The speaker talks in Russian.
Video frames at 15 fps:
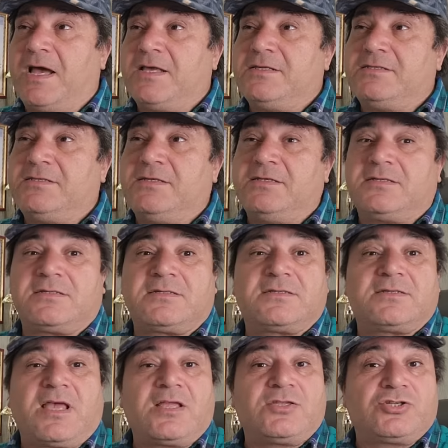Азиз
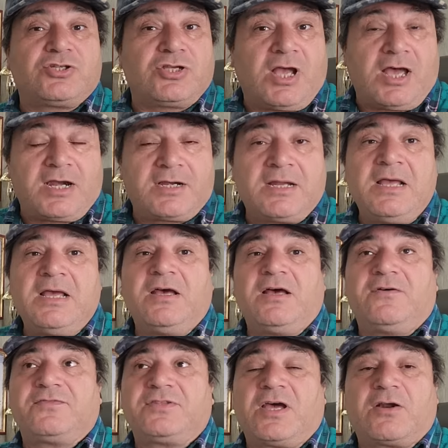Санджар,
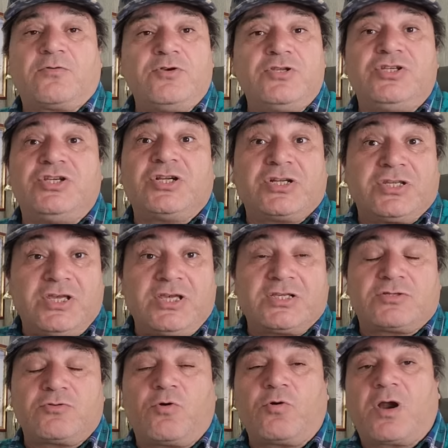э, второй
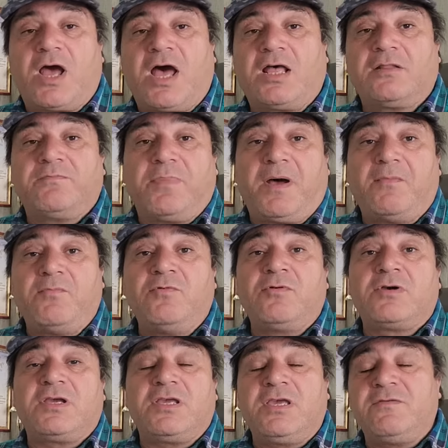черкес Орхан
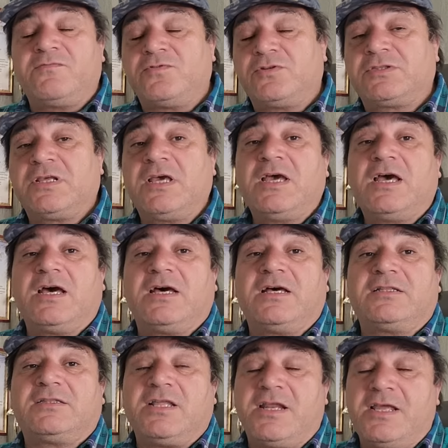Памук и вот
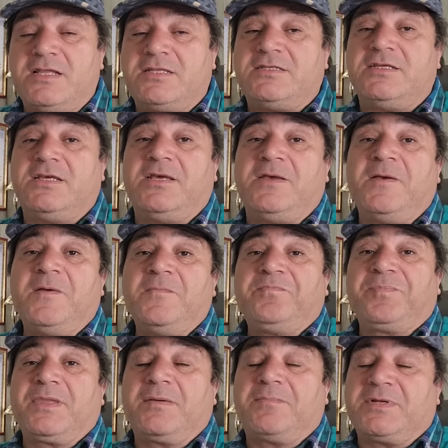э, третий
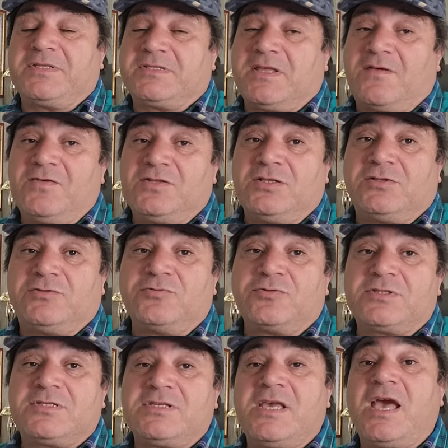представитель
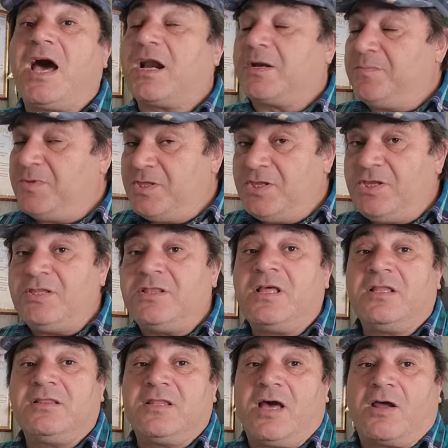Турции армянин
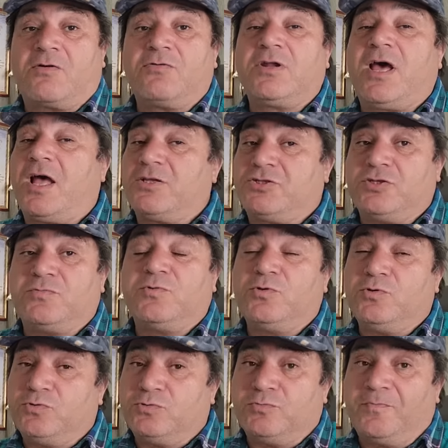Дарун
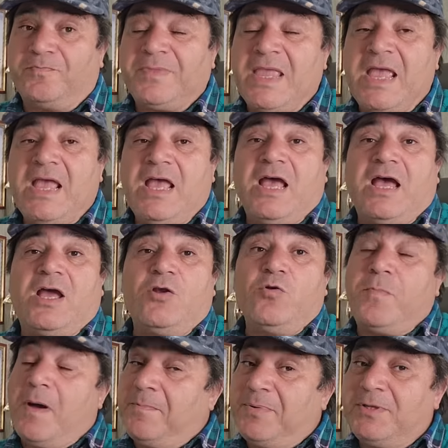Аджималу. А,
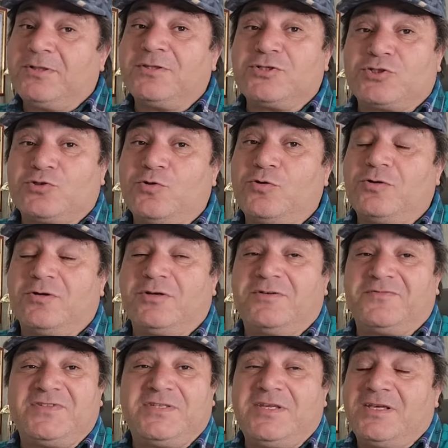любопытно,
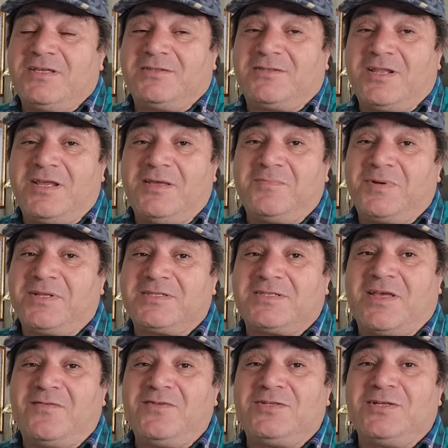что все три
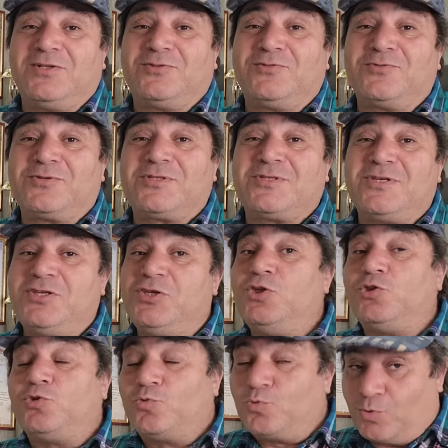представителя Турции не
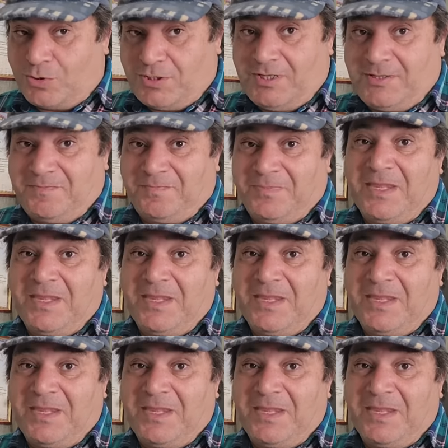турки.